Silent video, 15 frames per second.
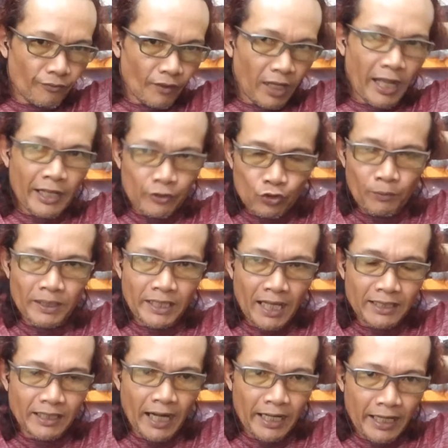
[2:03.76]
nah itu
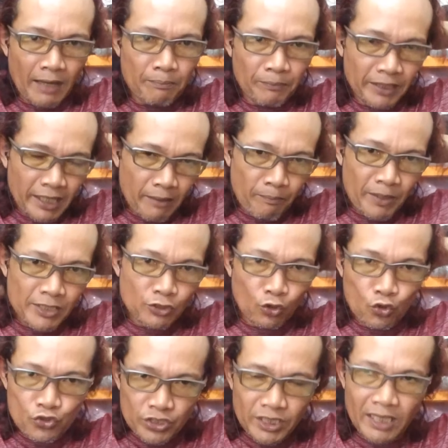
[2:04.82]
batang tarandam manajemen
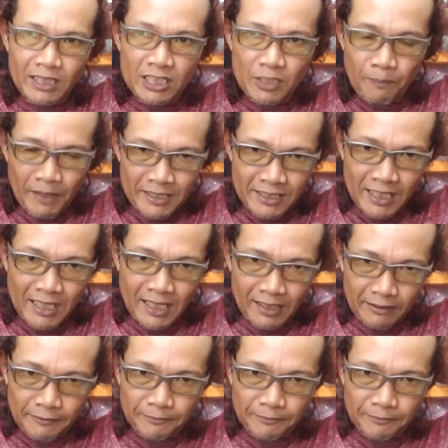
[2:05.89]
solusi antisipasi